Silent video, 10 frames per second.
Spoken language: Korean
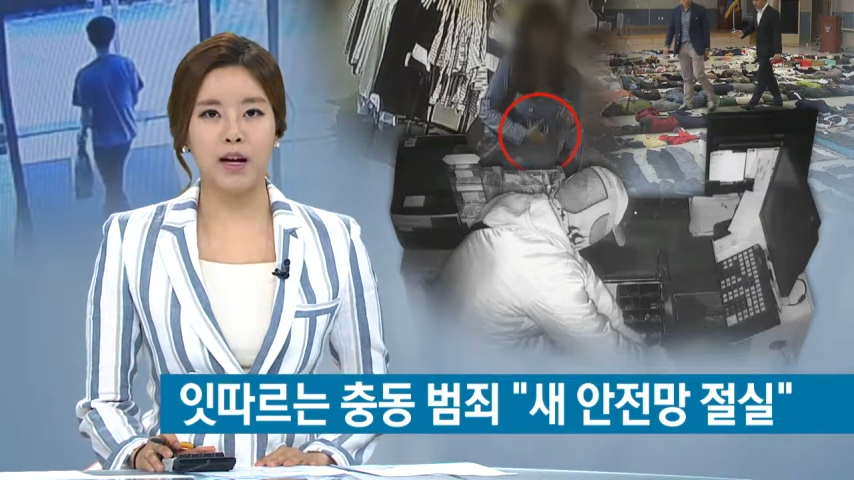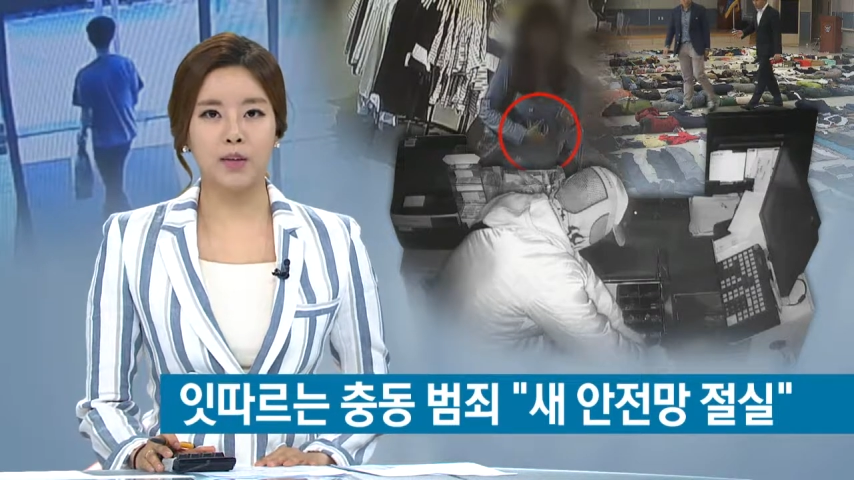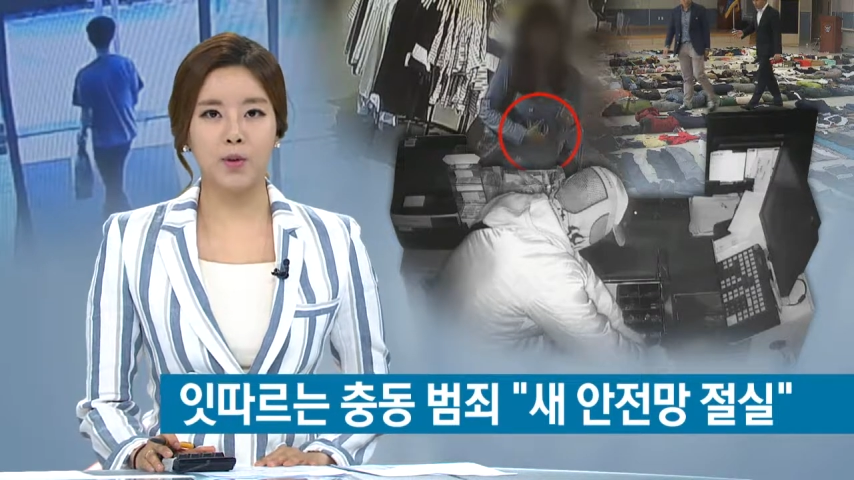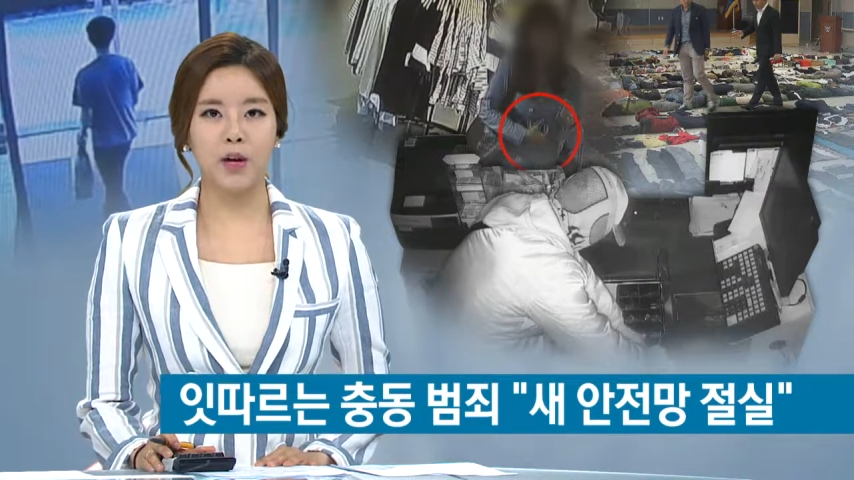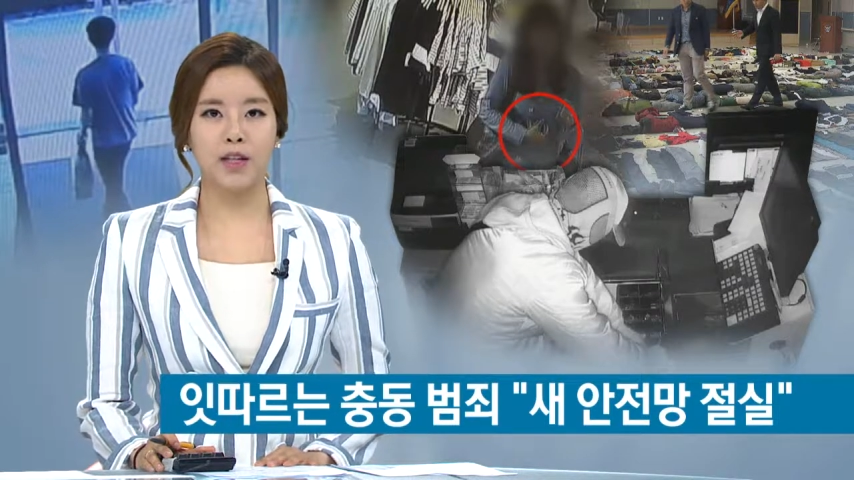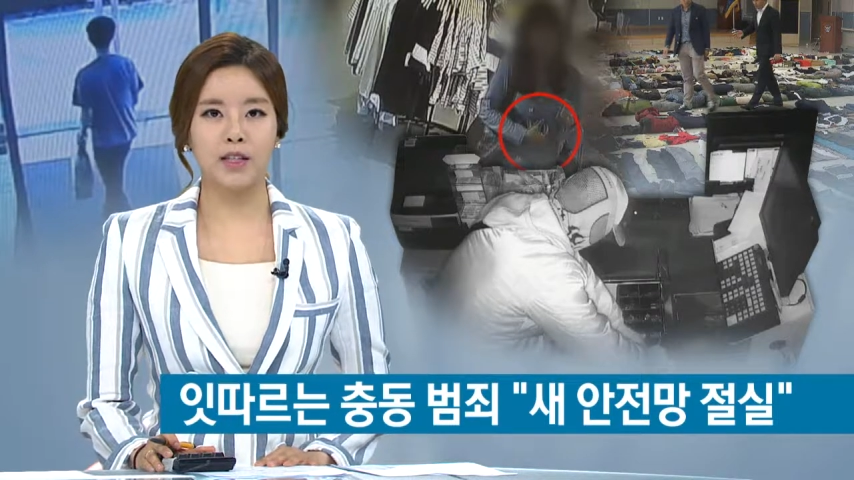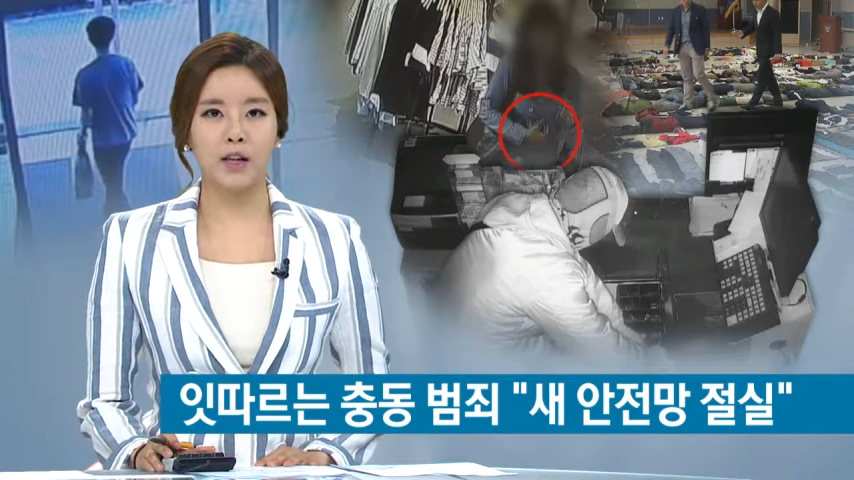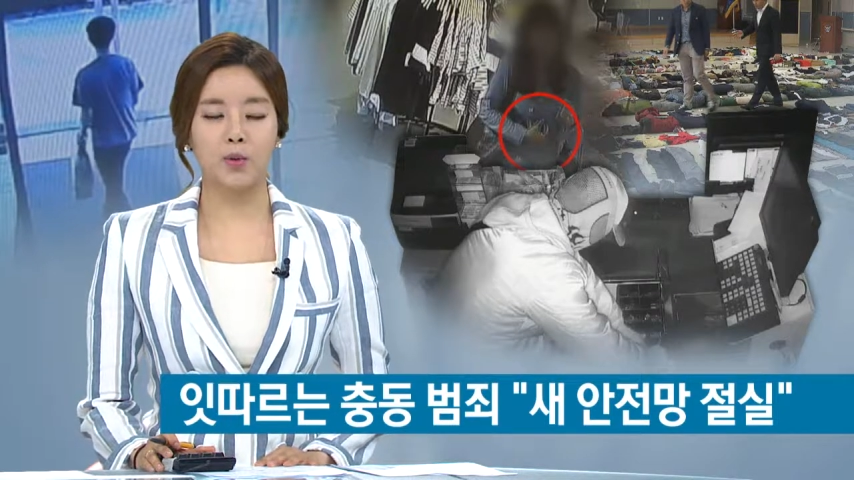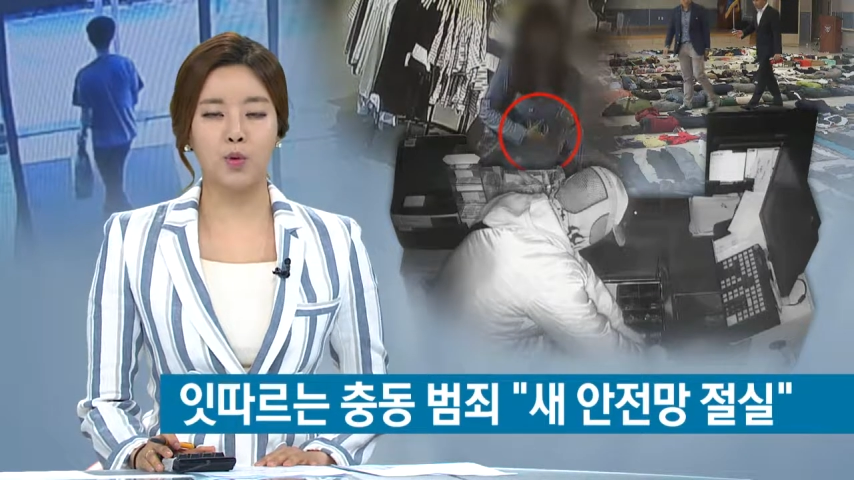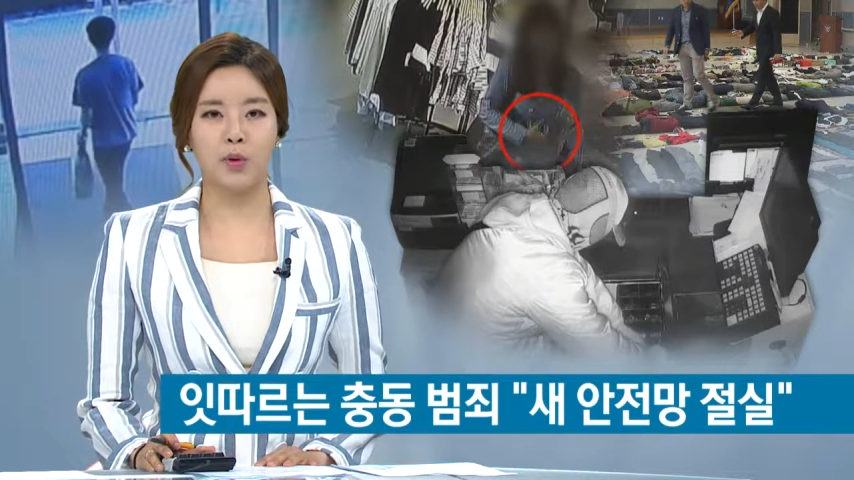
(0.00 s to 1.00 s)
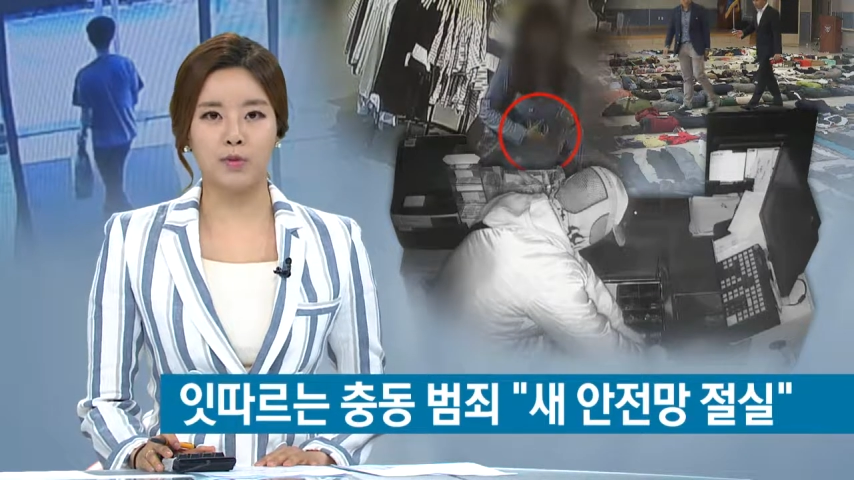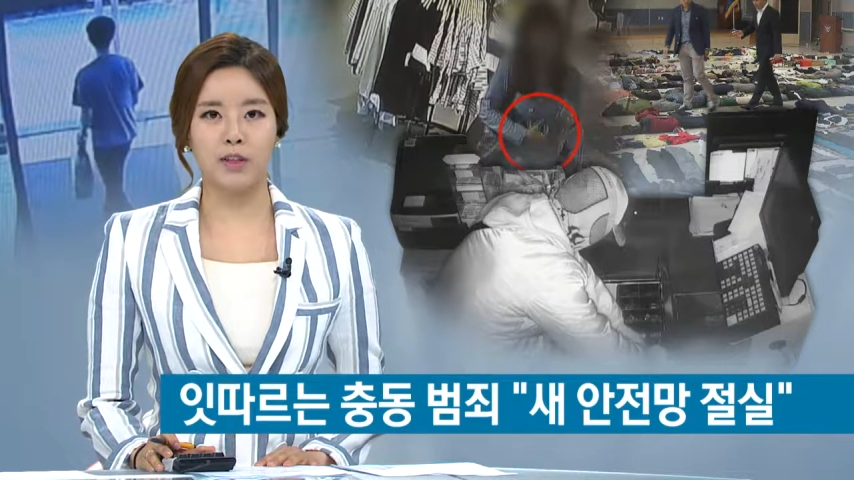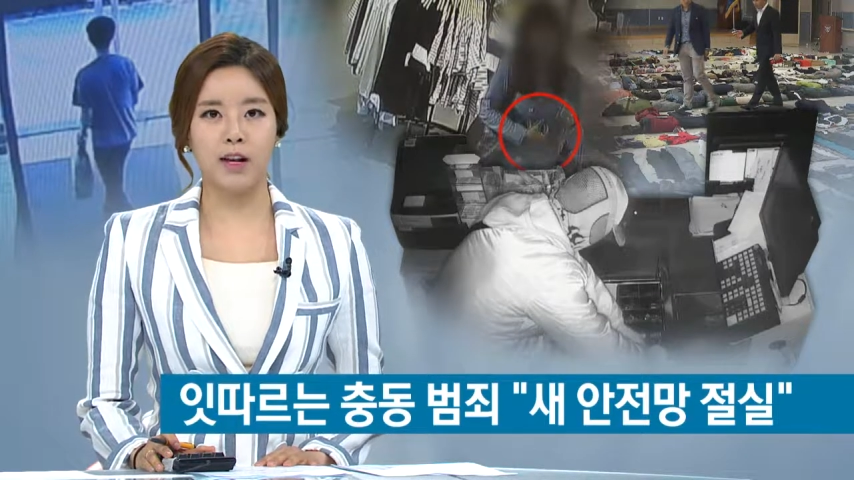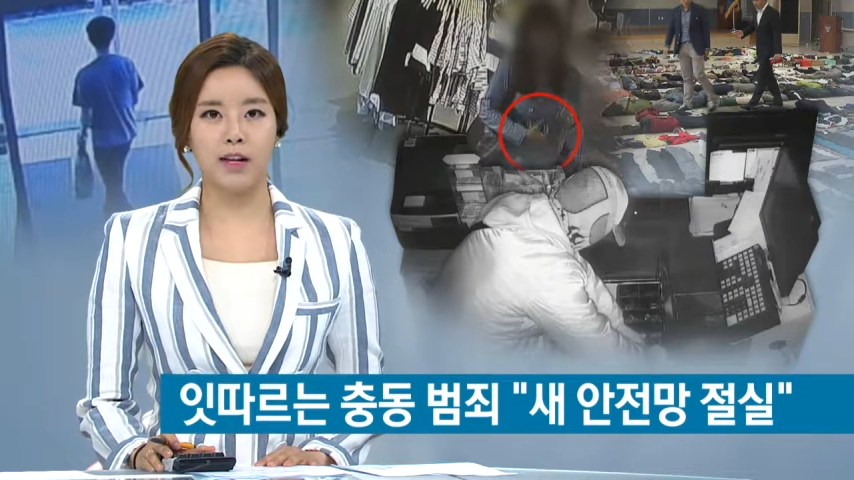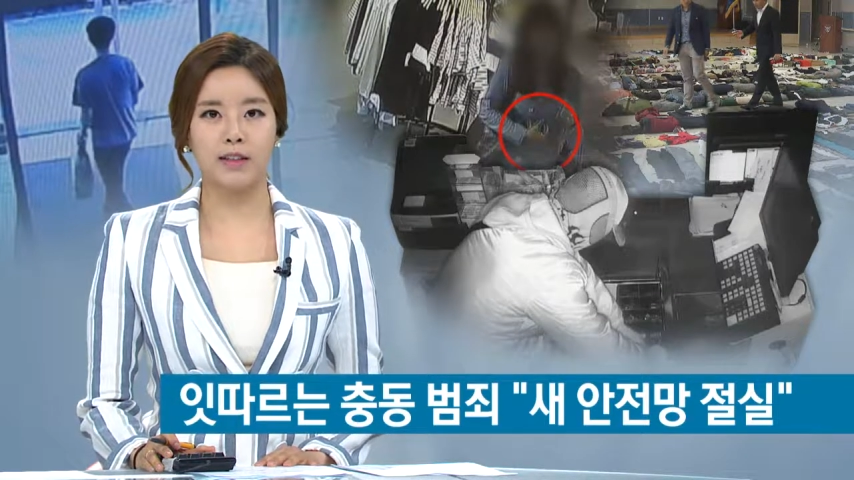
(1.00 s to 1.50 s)
강소라 기자가
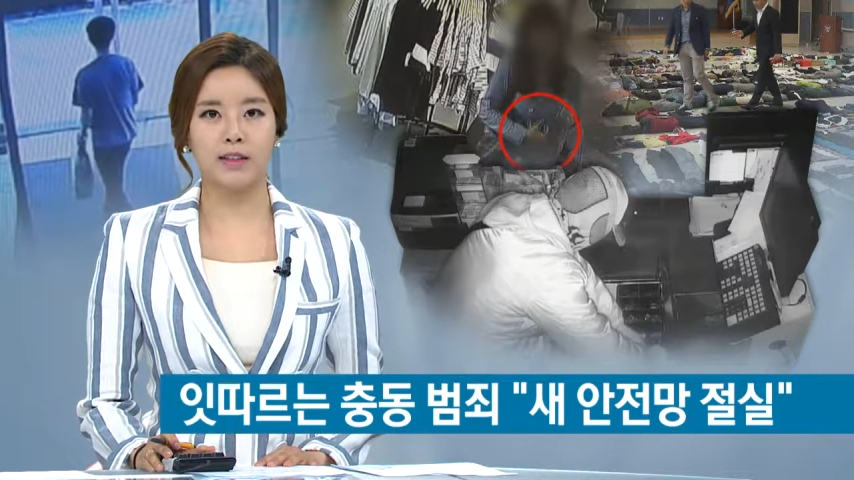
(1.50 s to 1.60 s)
보도합니다.